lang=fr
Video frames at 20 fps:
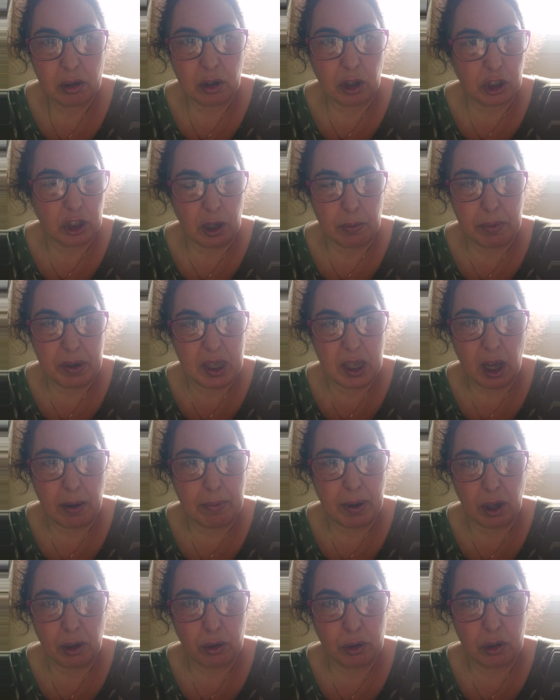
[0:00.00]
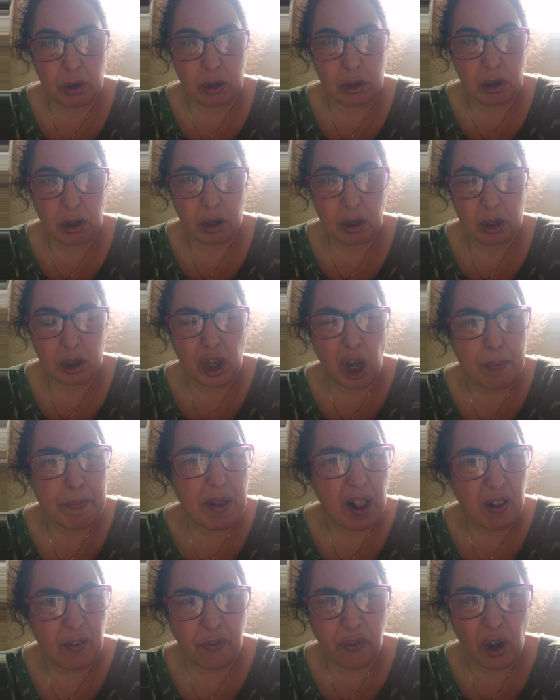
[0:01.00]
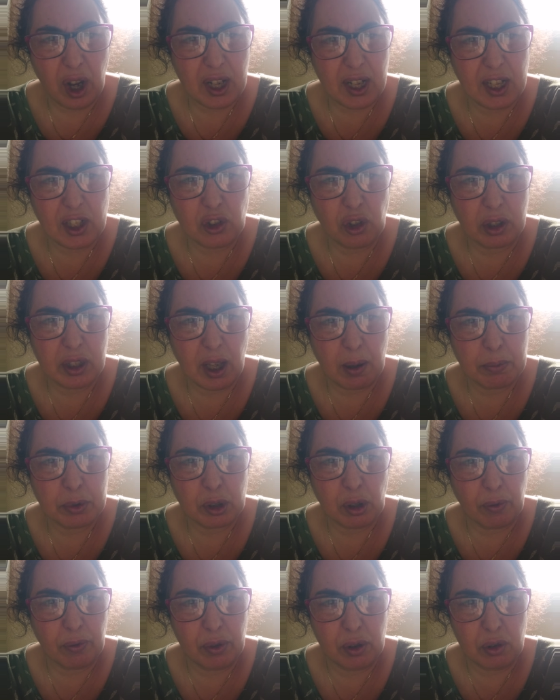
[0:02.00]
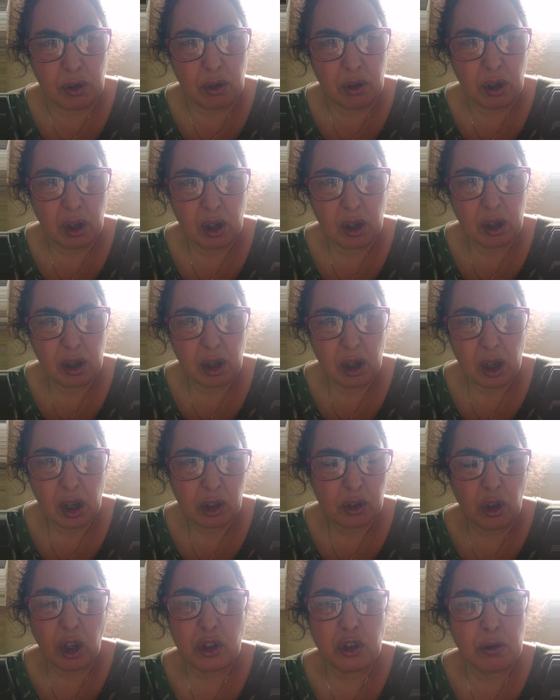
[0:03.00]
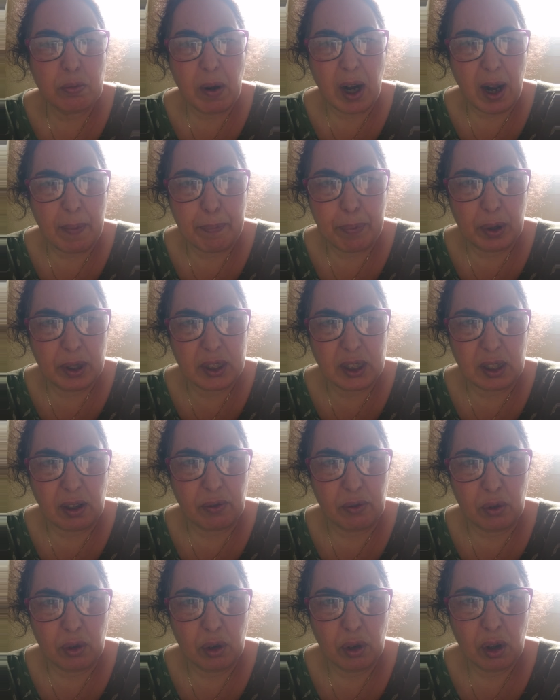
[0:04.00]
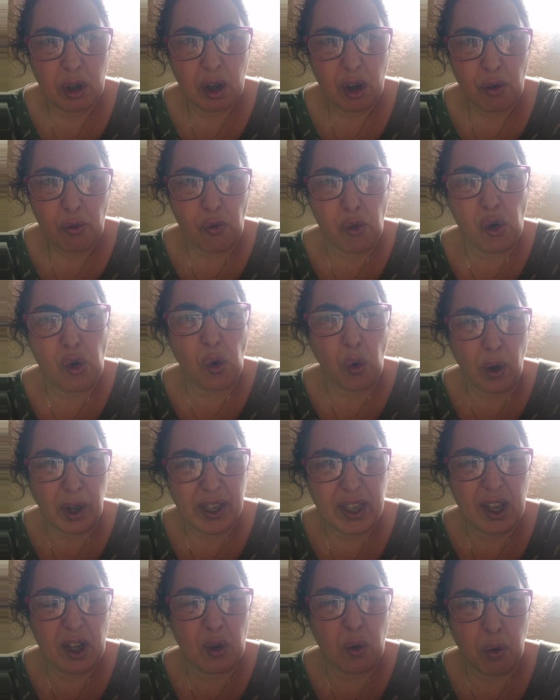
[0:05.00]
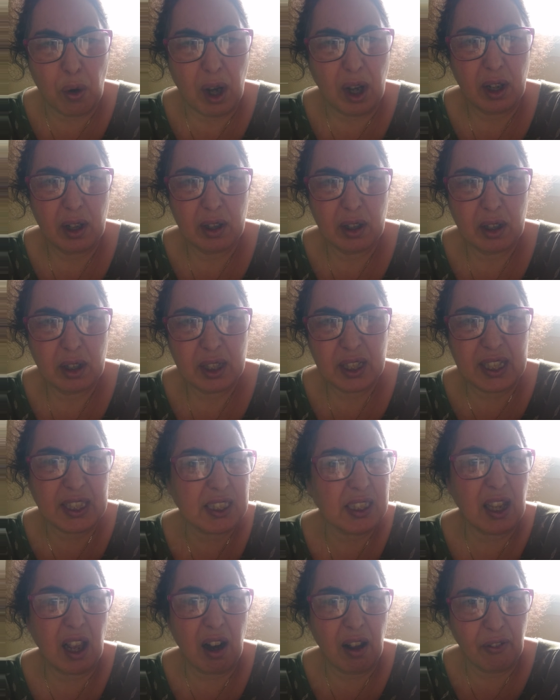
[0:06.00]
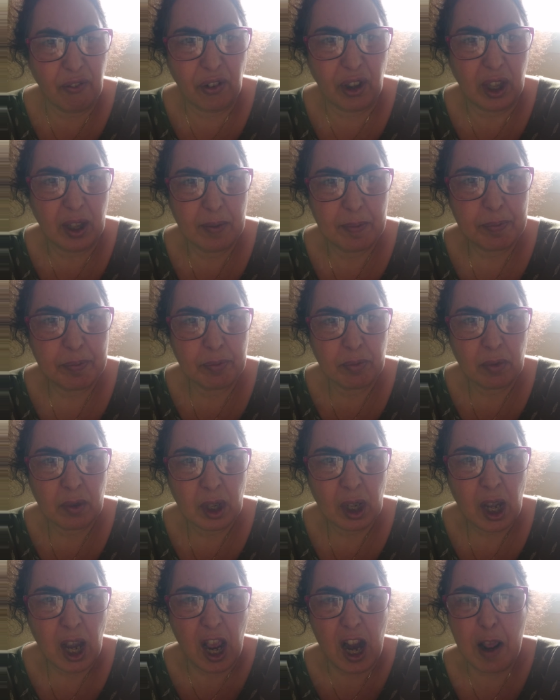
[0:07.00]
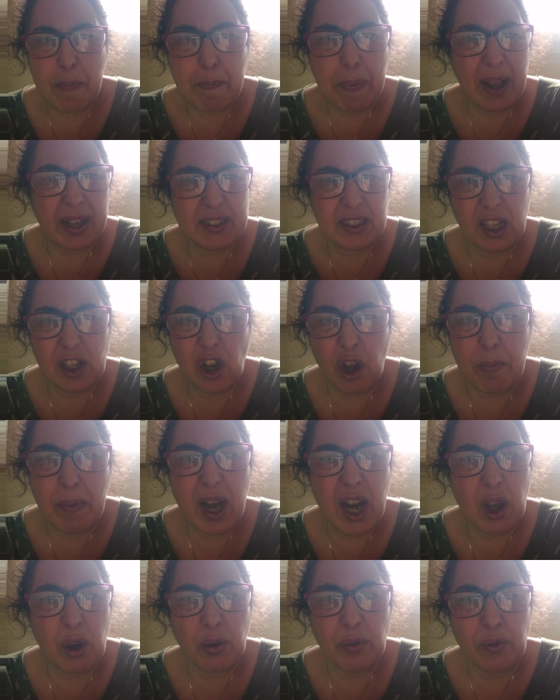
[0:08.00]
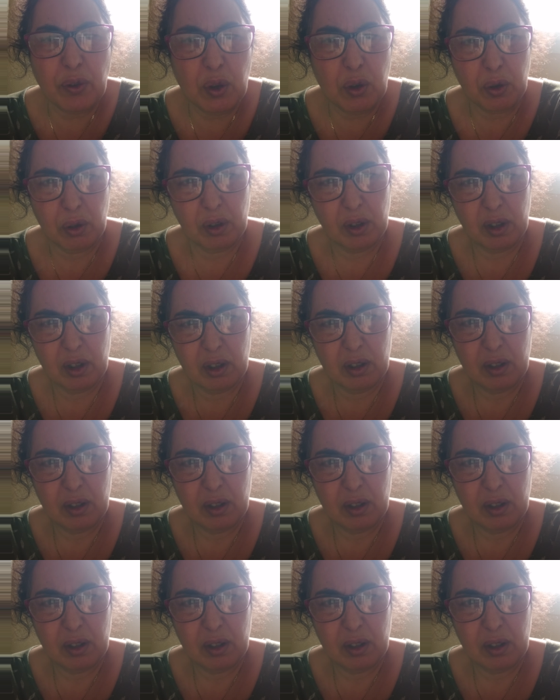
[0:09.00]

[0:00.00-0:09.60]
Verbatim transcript: Quand j'habitais à Bar-le-Duc. Combien de fois que les gendarmes sont venus Non, du moins la police est venue. Vous croyez quoi Qu'est-ce qu'elle a fait Elle est partie comme elle est revenue